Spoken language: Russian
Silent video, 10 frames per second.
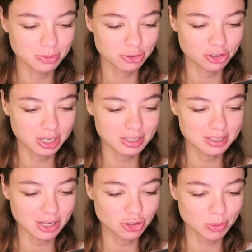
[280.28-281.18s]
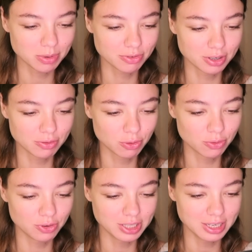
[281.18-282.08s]
немножечко отстать, чтобы вы его
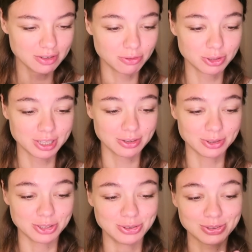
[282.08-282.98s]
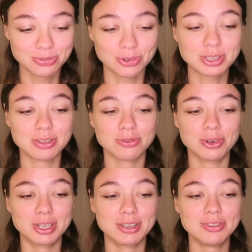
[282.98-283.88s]
увидели. Вот он, он идет, вот он,
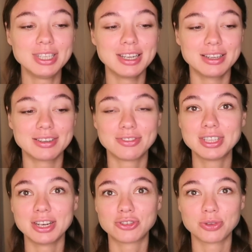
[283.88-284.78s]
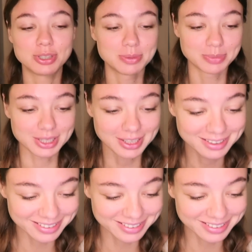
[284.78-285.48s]
вон он, видели, видели, что с ним было.